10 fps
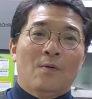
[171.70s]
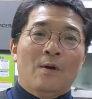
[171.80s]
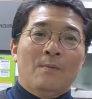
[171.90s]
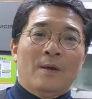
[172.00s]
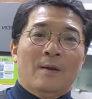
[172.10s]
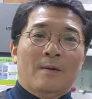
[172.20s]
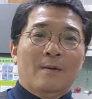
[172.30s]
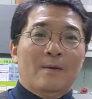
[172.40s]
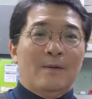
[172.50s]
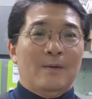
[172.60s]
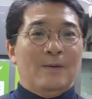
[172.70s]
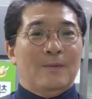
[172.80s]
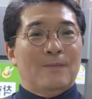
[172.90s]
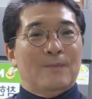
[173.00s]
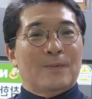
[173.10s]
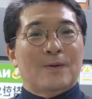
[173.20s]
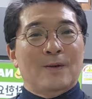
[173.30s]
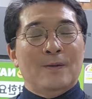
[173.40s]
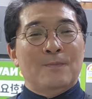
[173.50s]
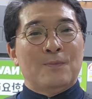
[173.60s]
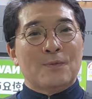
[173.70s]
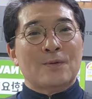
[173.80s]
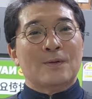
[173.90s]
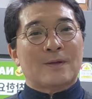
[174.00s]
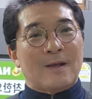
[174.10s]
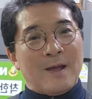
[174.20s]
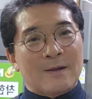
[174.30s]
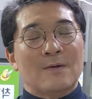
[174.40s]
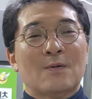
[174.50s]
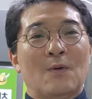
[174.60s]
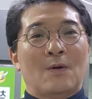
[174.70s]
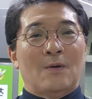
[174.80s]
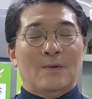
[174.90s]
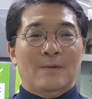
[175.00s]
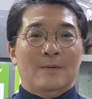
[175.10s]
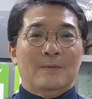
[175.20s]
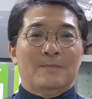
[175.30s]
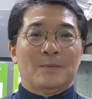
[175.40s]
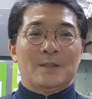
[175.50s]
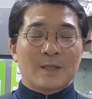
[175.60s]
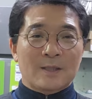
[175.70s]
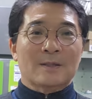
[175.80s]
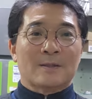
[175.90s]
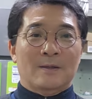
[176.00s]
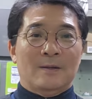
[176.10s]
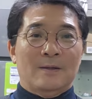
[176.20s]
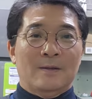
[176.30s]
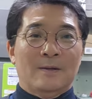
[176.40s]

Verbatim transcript: 홍합에 끓는 불을 다 끄고 식혀서